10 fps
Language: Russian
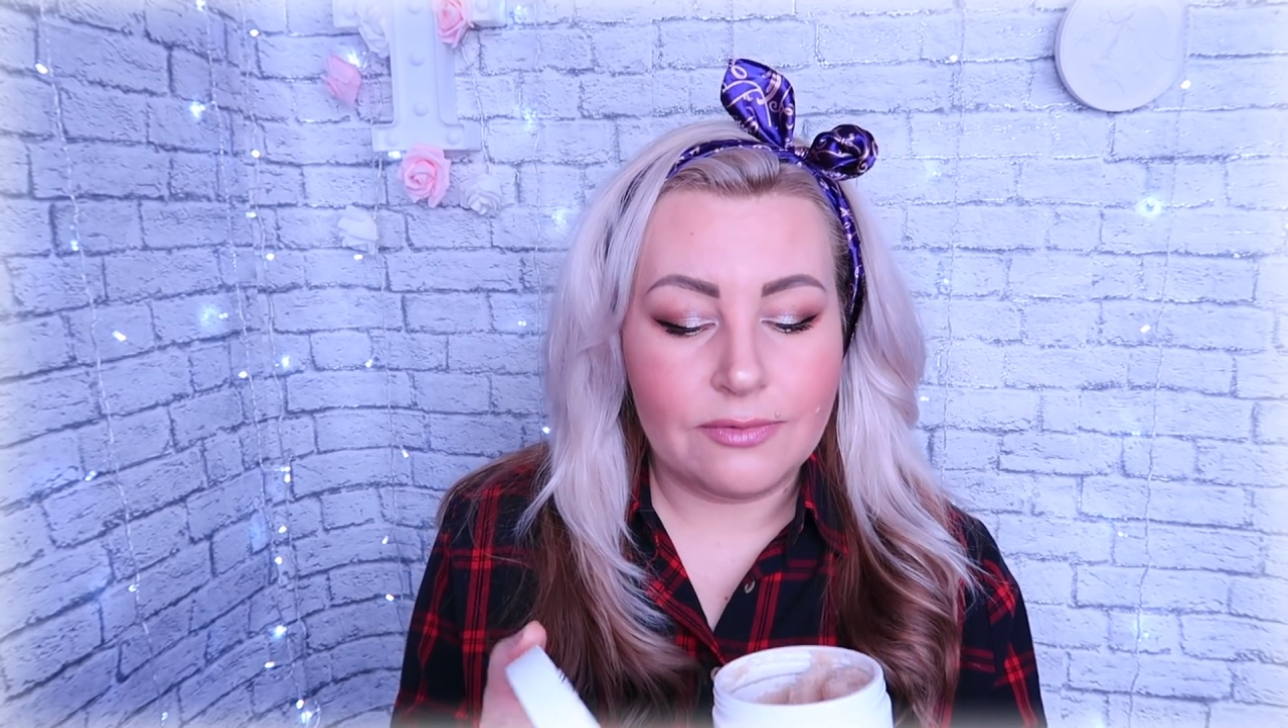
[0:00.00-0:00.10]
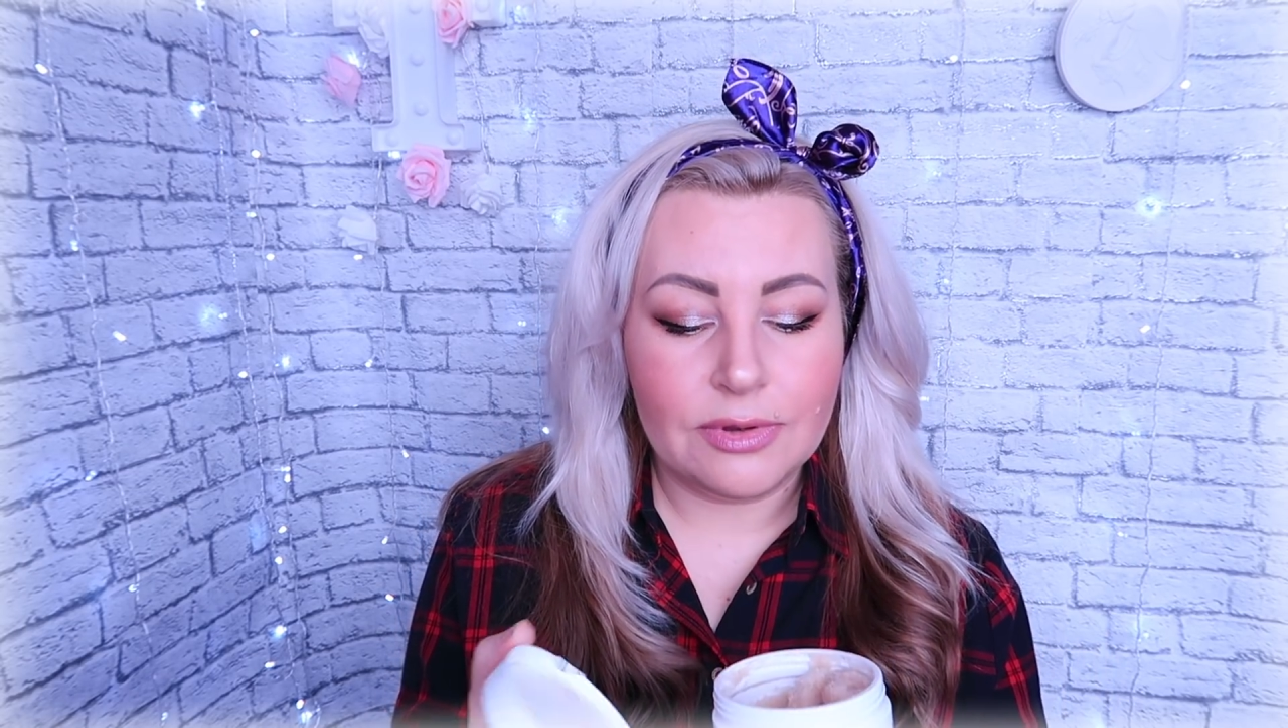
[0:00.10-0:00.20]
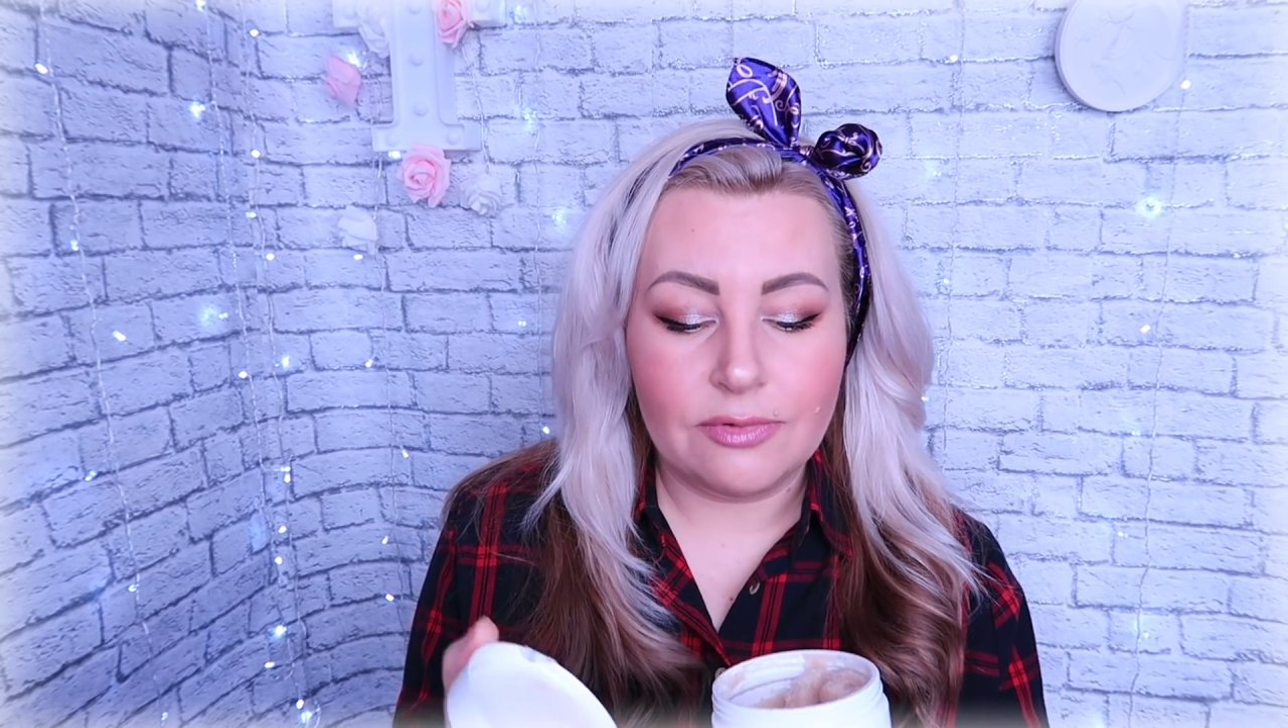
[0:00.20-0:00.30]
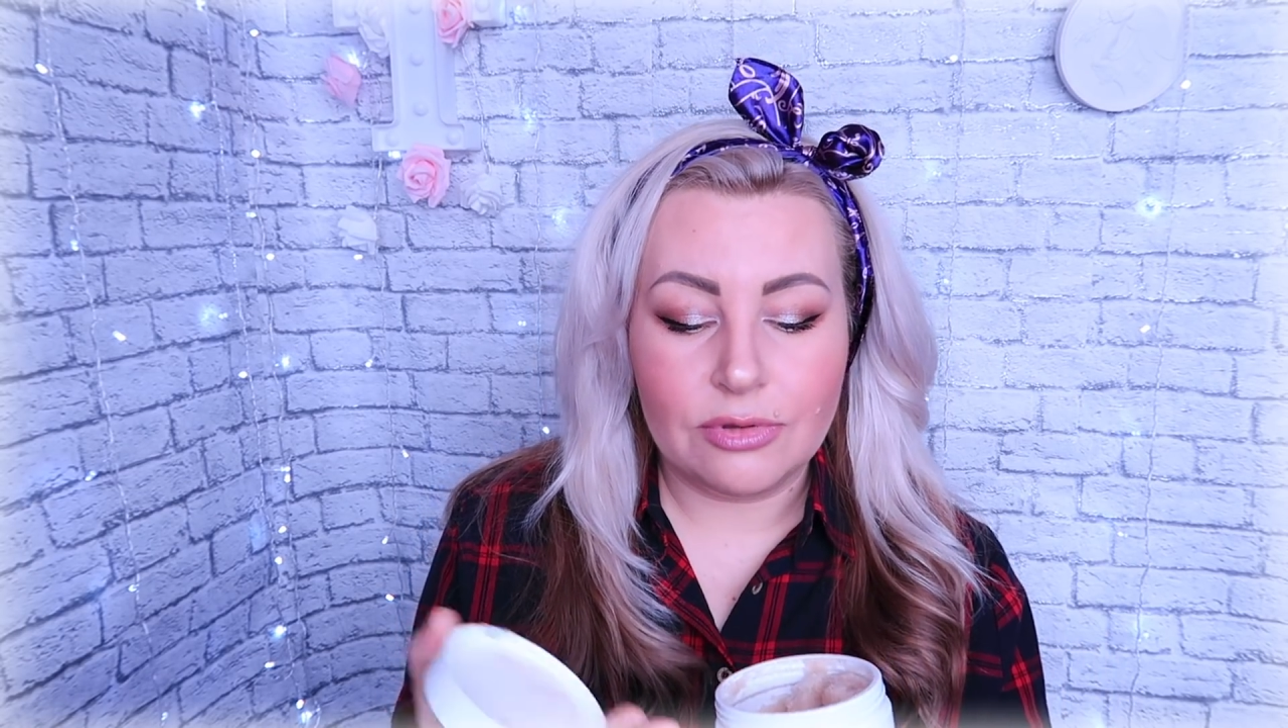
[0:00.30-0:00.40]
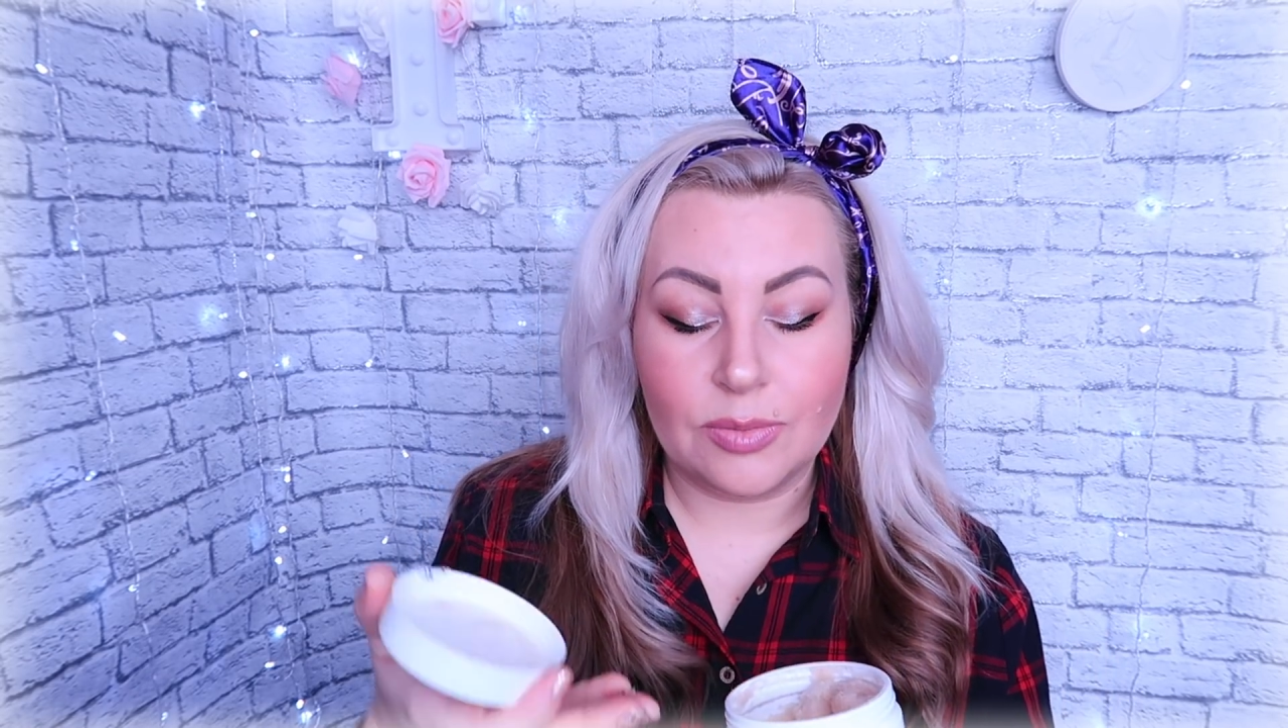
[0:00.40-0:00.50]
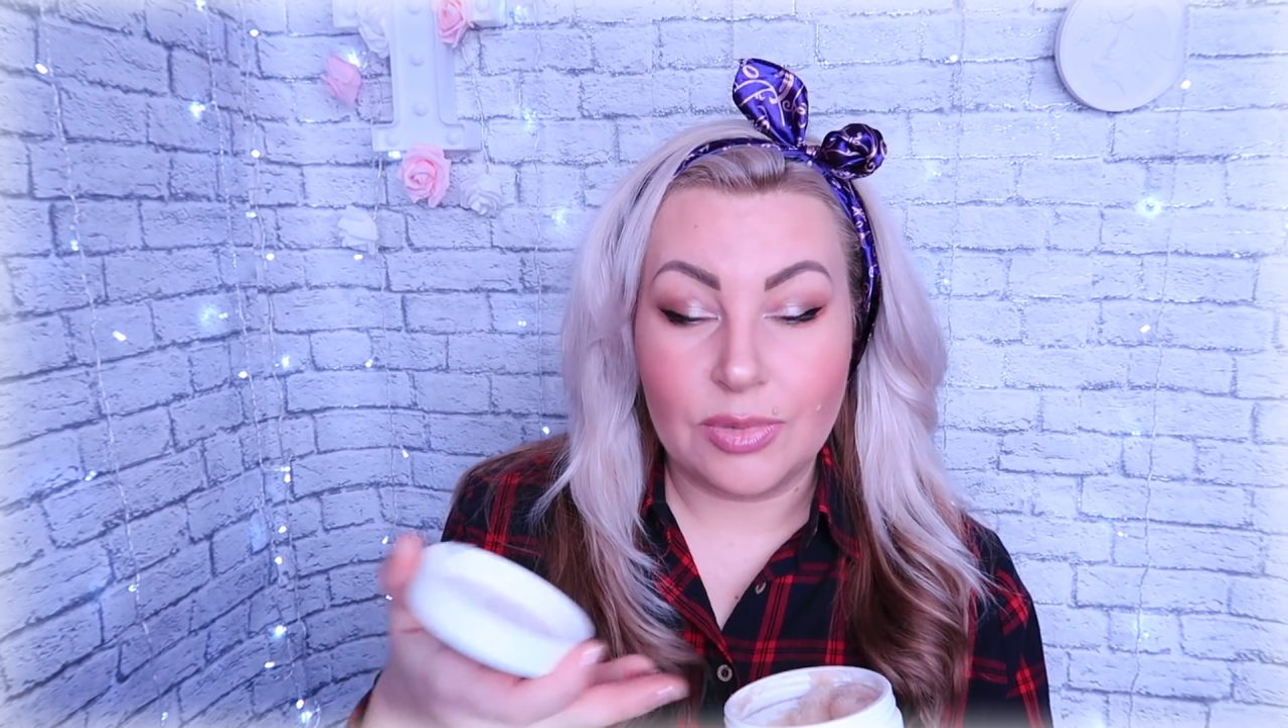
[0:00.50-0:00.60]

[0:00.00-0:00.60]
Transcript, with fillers: вы его